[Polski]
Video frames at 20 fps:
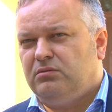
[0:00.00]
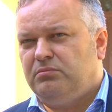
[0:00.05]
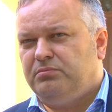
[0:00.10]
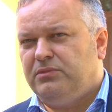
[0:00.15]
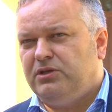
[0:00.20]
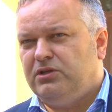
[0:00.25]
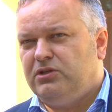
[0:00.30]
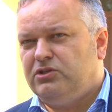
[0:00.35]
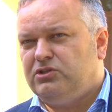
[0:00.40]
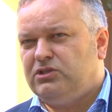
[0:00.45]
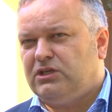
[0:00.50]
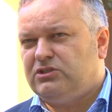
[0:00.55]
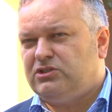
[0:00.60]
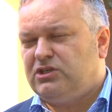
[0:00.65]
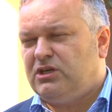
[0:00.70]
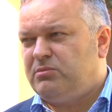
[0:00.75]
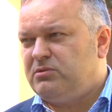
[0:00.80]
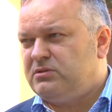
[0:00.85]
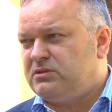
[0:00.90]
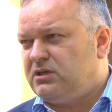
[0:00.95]
mylić
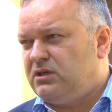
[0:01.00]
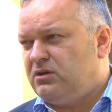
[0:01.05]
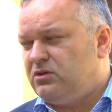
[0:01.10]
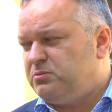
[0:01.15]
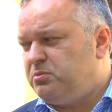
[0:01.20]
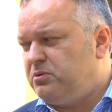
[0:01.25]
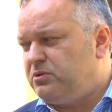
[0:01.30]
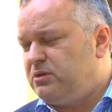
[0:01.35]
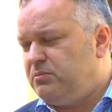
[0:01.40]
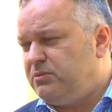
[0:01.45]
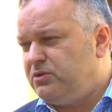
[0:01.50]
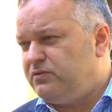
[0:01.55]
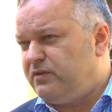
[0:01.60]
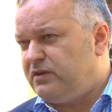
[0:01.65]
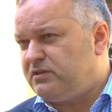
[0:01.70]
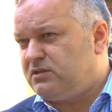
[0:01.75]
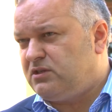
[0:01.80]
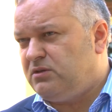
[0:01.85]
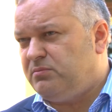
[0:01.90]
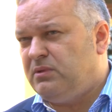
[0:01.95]
Andrzeja Brudzkiego z Piotrem
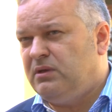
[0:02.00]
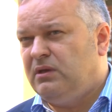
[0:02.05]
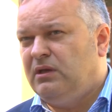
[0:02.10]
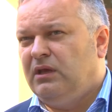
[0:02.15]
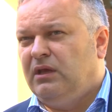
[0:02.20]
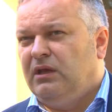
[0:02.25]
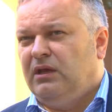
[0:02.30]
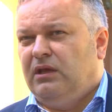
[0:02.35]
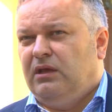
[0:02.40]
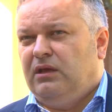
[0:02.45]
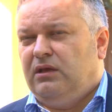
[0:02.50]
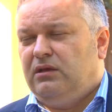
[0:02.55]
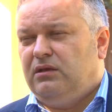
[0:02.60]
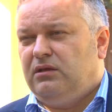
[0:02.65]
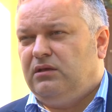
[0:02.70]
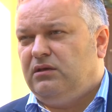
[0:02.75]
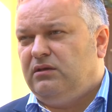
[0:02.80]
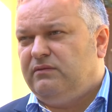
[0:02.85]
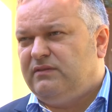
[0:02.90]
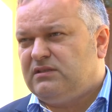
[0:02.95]
Niedźwieckim.
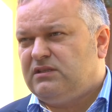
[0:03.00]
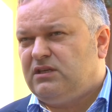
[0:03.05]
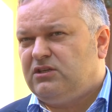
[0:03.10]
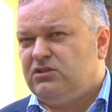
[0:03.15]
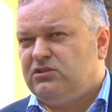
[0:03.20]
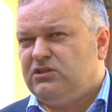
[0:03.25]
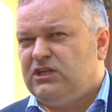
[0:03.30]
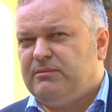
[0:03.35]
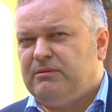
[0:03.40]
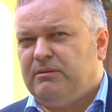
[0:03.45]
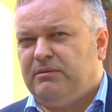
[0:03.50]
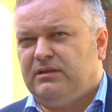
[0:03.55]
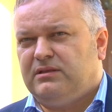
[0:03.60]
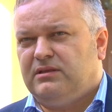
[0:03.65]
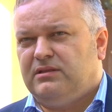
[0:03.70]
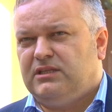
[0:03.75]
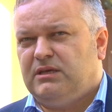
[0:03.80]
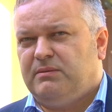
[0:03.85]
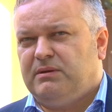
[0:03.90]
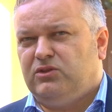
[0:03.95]
I w zasadzie tyle mam na
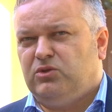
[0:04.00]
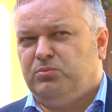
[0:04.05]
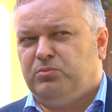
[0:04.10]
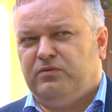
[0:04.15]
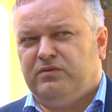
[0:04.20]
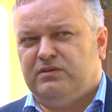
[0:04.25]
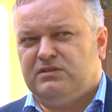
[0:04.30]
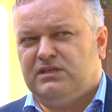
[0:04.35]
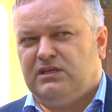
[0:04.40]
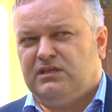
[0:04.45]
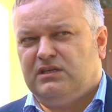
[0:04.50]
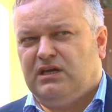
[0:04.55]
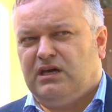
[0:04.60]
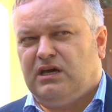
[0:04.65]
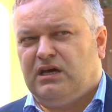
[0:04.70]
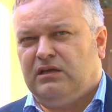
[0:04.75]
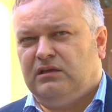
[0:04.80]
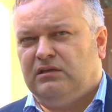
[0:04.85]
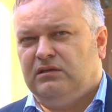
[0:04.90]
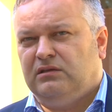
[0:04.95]
ten temat do
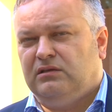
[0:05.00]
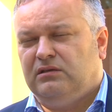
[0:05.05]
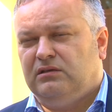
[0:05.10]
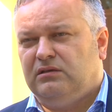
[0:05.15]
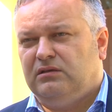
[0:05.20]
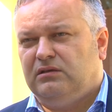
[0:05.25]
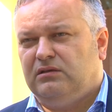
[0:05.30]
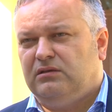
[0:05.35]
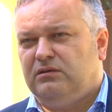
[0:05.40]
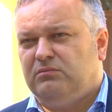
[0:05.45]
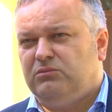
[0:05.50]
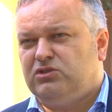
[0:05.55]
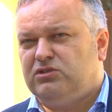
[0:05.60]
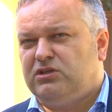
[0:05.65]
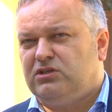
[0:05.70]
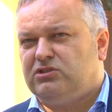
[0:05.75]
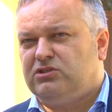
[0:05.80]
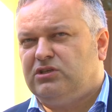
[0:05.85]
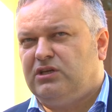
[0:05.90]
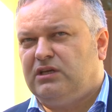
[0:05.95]
powiedzenia.
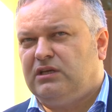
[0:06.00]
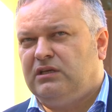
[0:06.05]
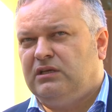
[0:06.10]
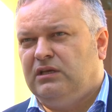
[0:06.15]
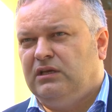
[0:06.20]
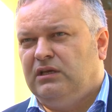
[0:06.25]
Myślę, że